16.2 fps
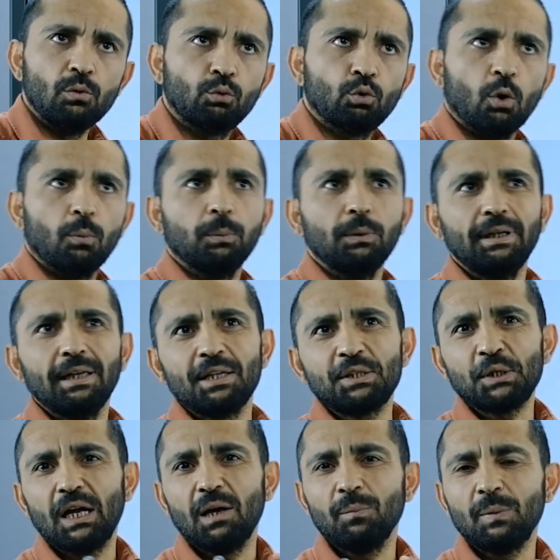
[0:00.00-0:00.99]

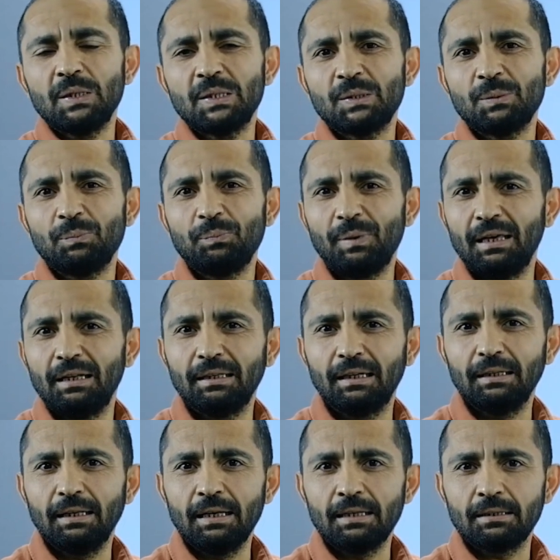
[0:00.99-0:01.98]
Toplayacağımız
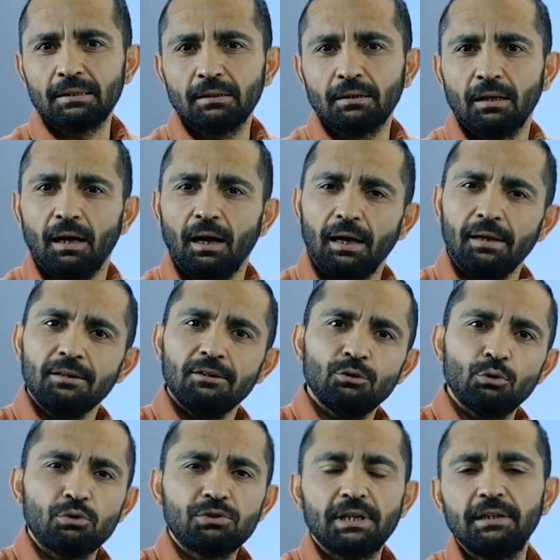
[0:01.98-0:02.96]
belgeler
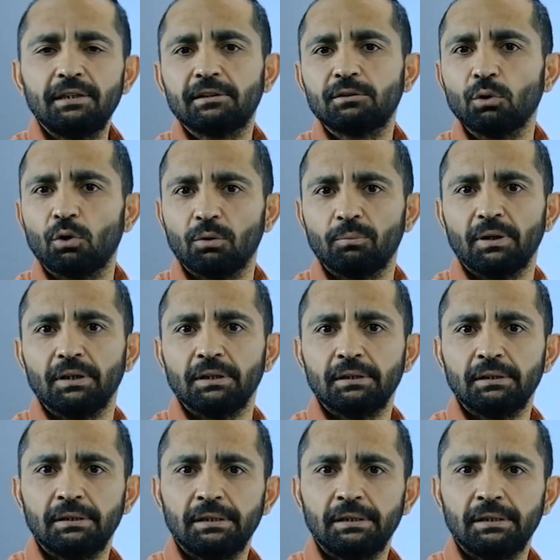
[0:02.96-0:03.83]
hangi özellikte olmalı?